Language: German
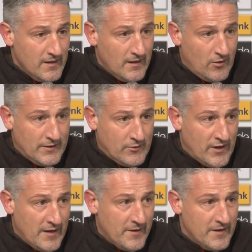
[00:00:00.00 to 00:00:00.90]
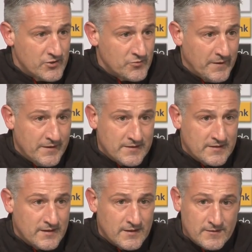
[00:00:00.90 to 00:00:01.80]
auch Diagonalbälle
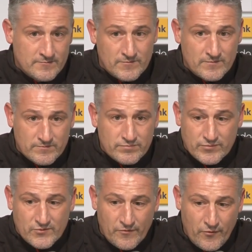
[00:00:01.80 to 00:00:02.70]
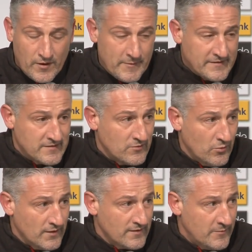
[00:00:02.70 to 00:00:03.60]
gespielt, ähm, so vor dem ersten
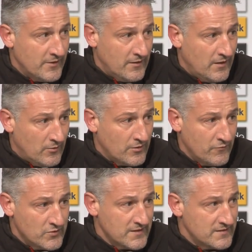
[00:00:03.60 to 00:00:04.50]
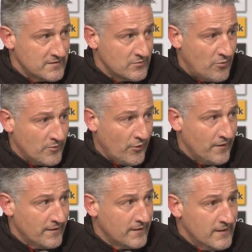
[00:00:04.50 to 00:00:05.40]
Tor, das haben wir ja auch gewusst, dass das so kommen
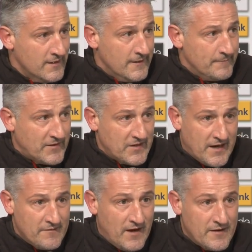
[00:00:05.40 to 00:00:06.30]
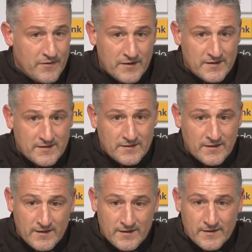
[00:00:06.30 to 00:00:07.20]
könnte. Das erkennen wir einfach nicht,
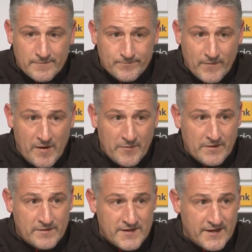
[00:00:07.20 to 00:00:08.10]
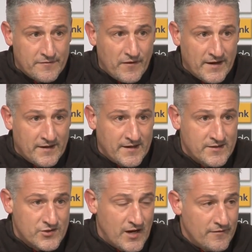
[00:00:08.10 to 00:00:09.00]
dann äh, machen wir die Seite frei, der geht
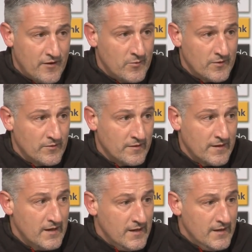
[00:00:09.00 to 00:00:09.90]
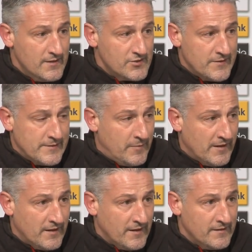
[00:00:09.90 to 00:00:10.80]
in den Strafraum und, und spielt den
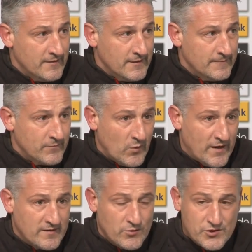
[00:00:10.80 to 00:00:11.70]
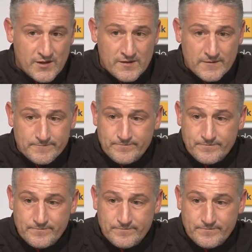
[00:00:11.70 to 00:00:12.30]
Ball nach innen. Äh, 0-1 Rückstand,